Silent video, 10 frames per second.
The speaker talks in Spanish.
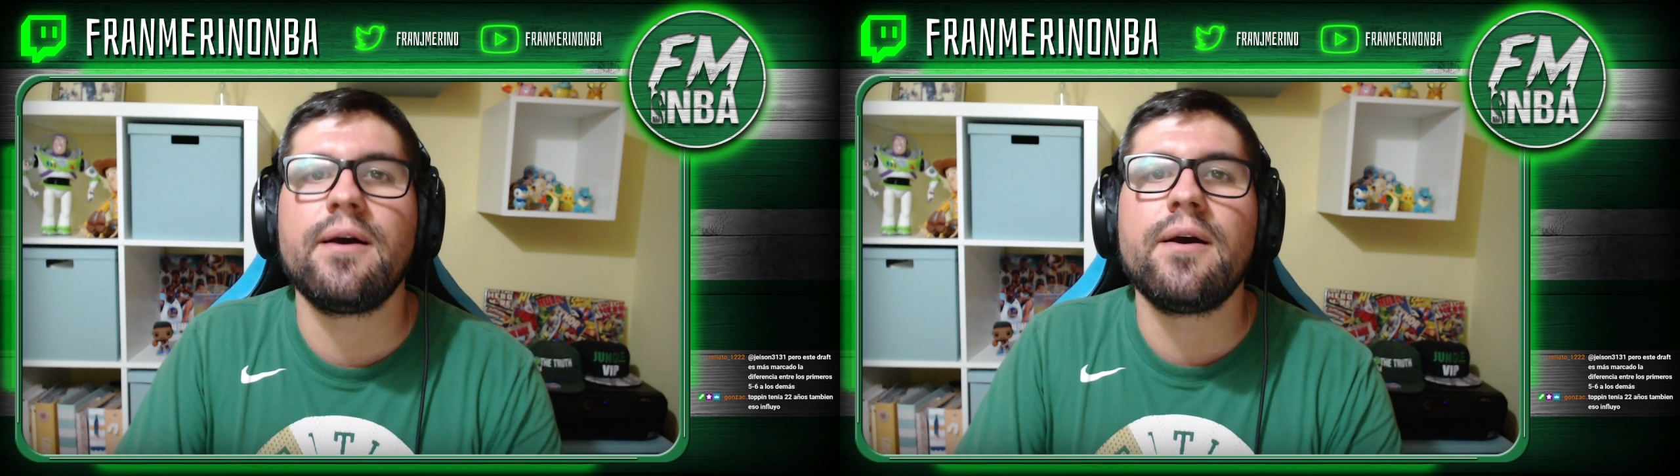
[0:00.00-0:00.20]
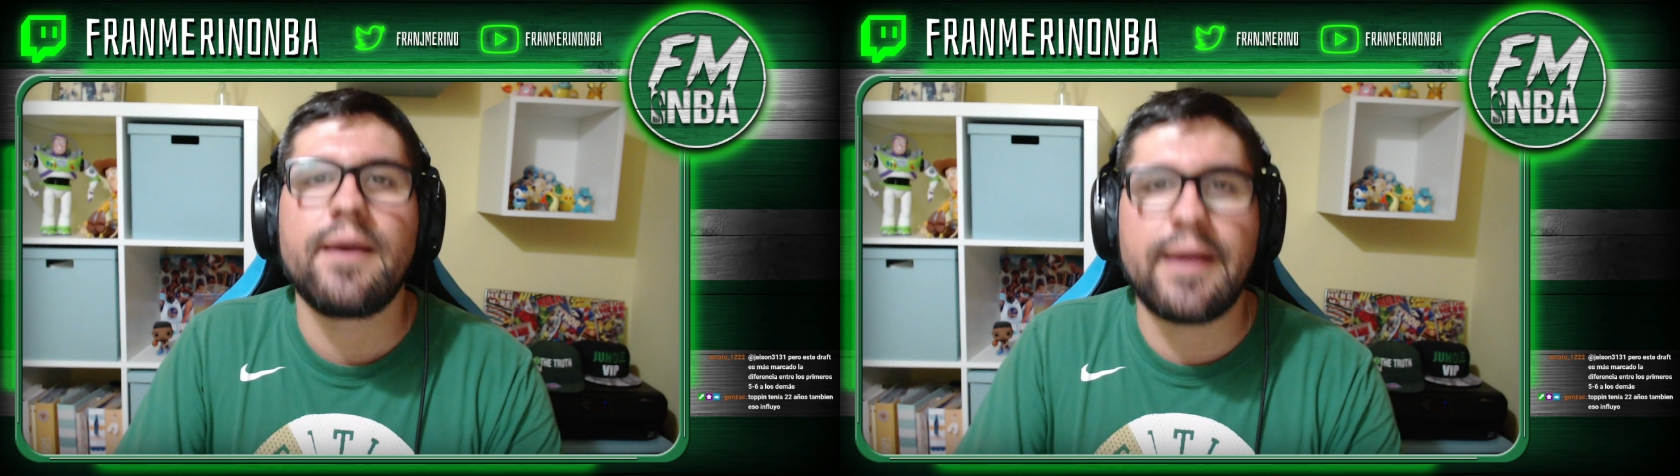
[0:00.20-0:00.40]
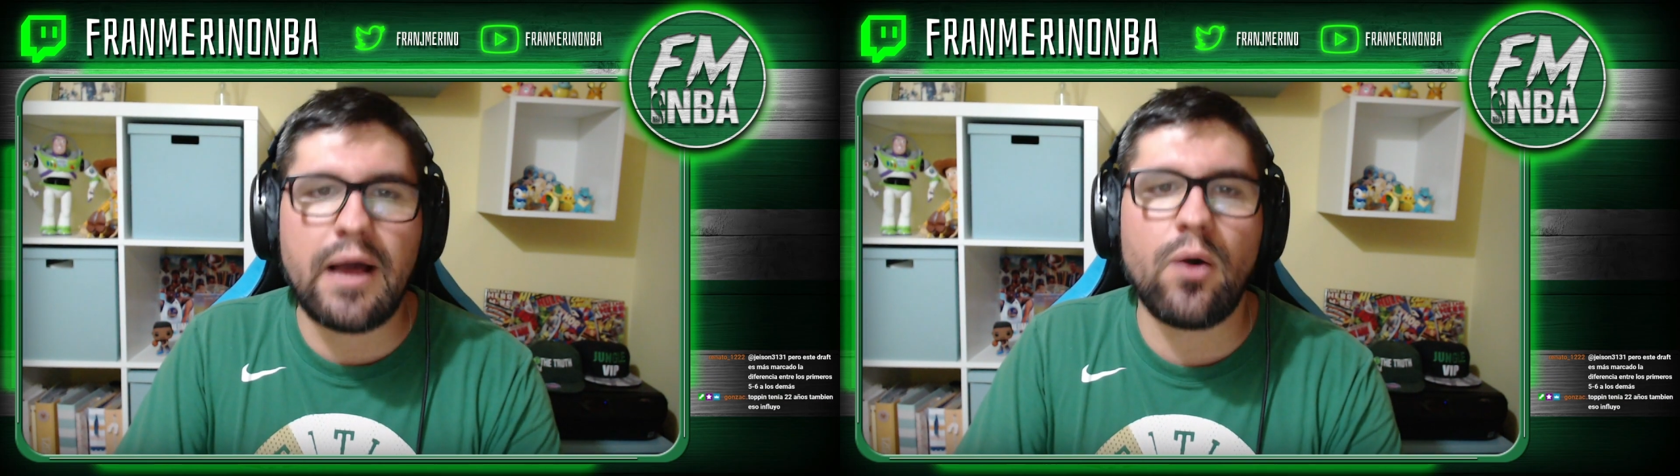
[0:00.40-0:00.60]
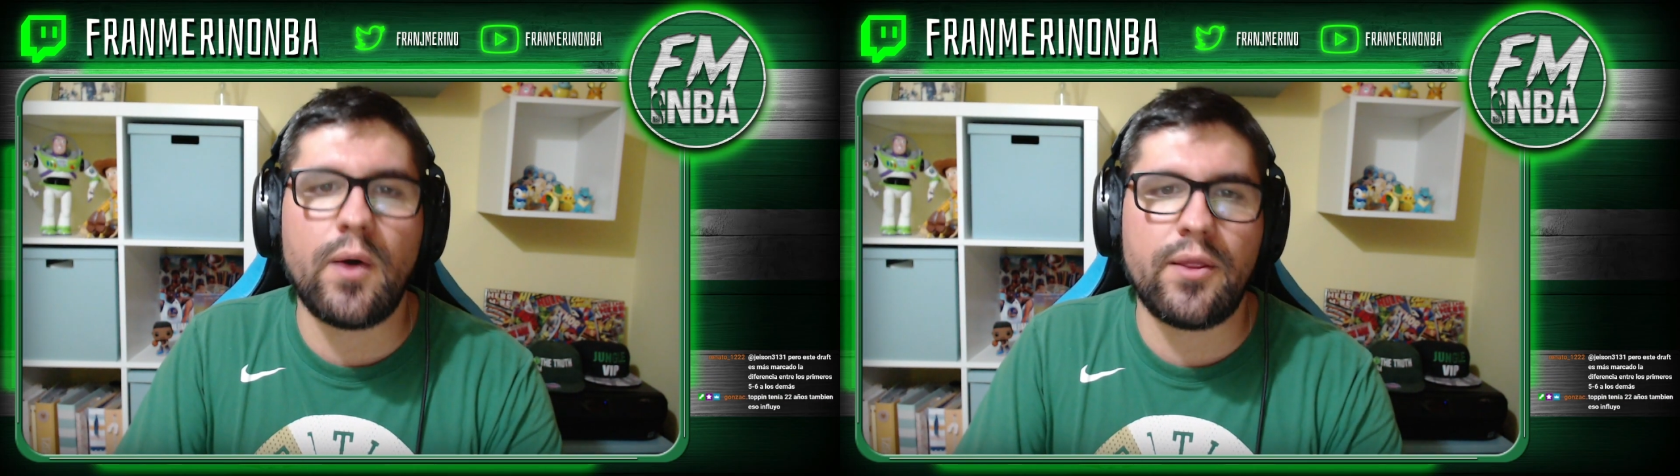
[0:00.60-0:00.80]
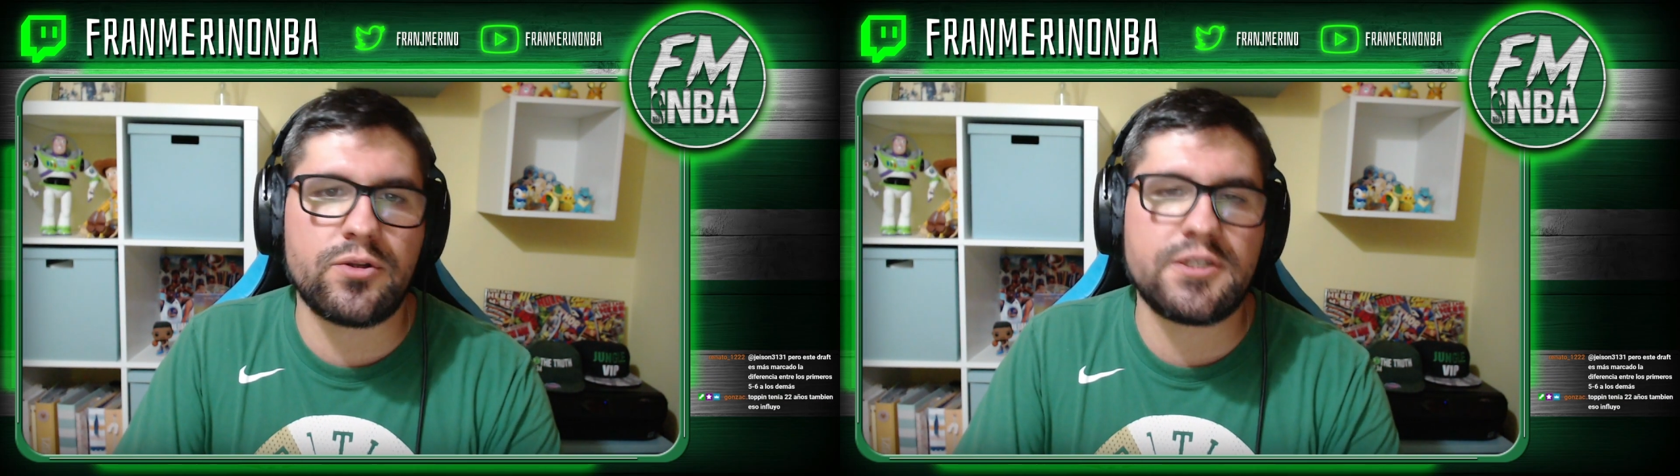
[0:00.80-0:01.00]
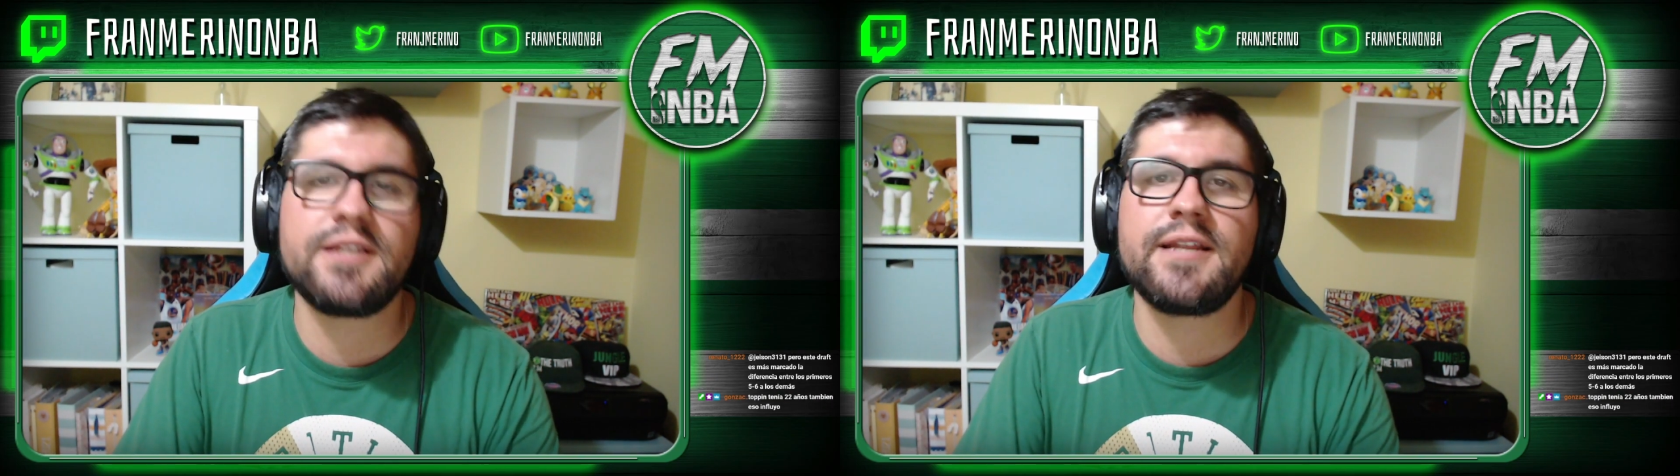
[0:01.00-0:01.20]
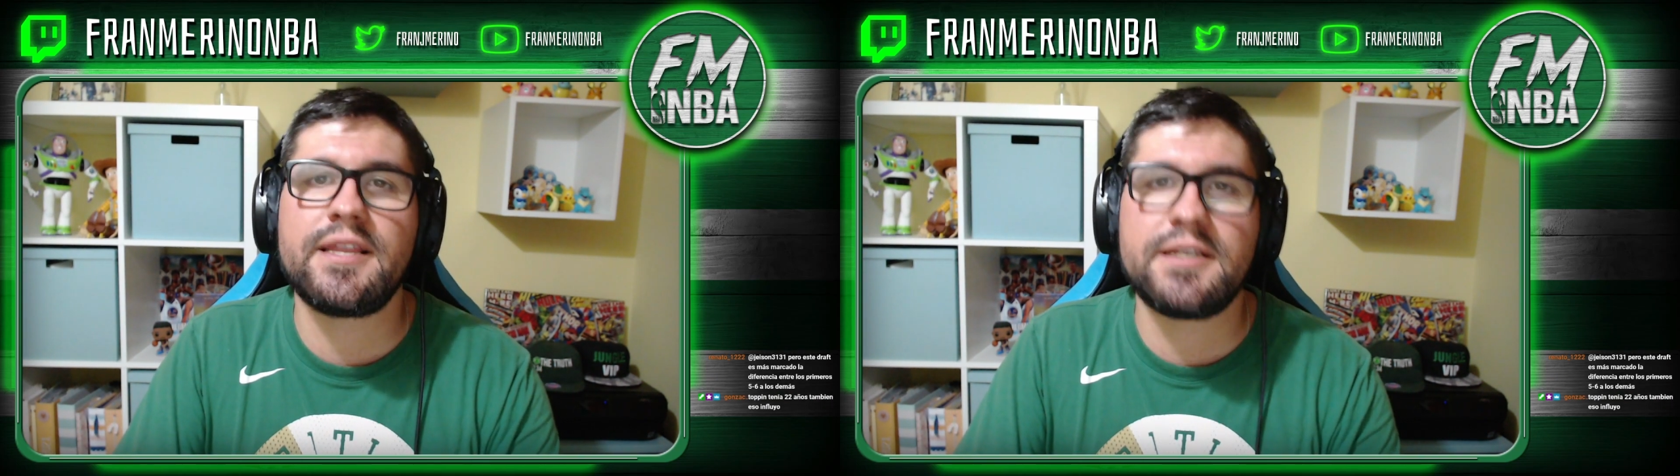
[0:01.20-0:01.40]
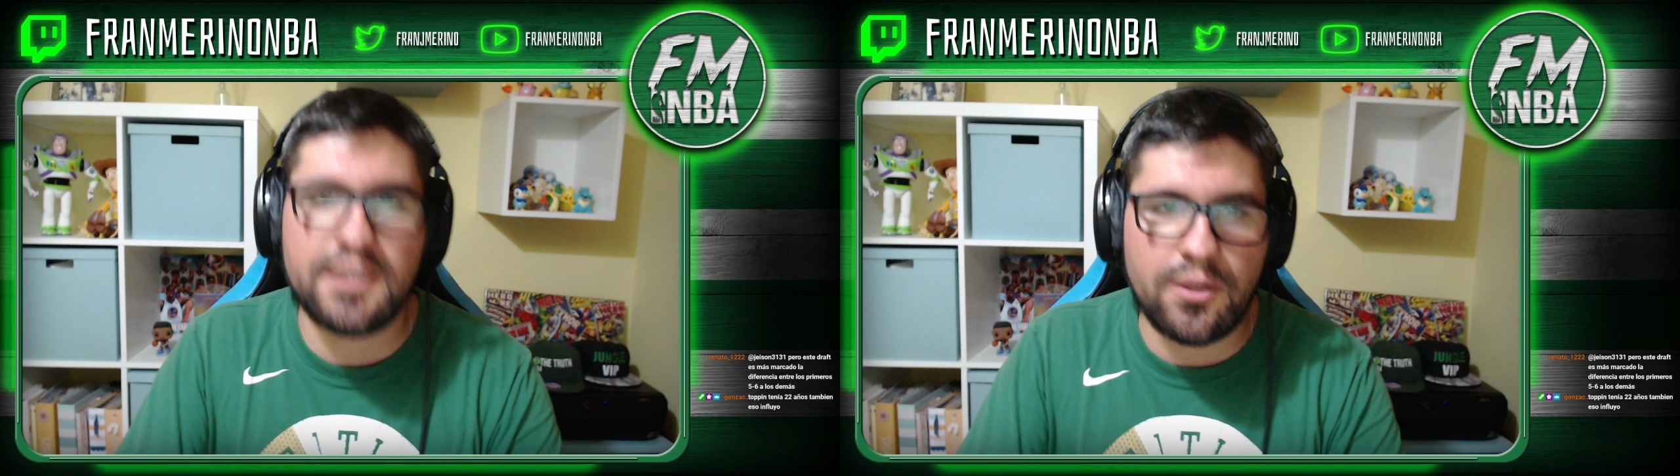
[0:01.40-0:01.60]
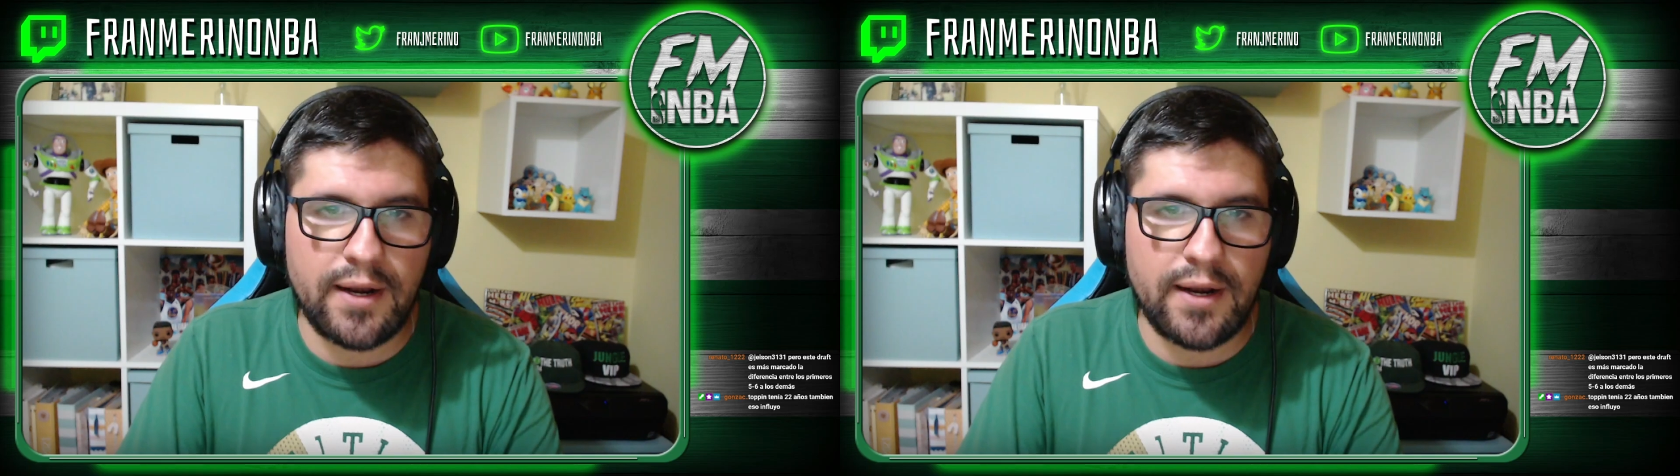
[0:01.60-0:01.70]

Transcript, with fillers: Gran jugador. Si necesita